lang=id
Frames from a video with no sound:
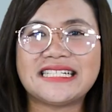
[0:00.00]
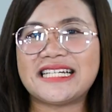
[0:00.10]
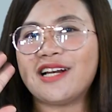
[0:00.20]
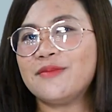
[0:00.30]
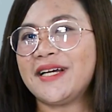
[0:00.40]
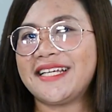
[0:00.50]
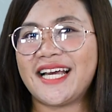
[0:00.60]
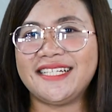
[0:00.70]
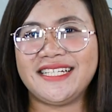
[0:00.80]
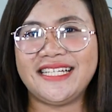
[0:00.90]
Shalom
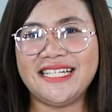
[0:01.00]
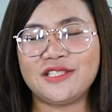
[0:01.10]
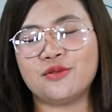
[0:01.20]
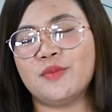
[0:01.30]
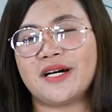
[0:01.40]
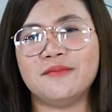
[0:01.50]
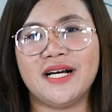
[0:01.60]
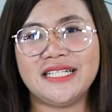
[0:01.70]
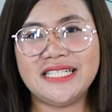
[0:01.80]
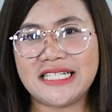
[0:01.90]
adik-adik, jumpa
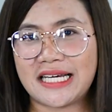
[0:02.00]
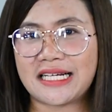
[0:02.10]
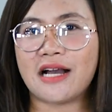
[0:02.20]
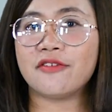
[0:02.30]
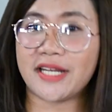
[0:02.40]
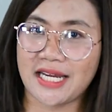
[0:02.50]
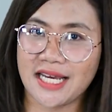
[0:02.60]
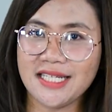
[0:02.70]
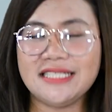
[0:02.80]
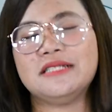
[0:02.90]
kembali dengan Kak
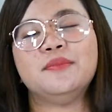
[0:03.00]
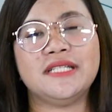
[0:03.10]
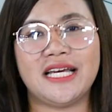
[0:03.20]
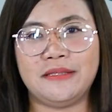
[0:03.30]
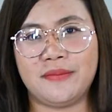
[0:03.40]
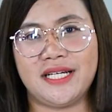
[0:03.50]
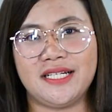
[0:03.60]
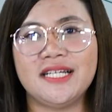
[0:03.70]
Vena di Bina Iman.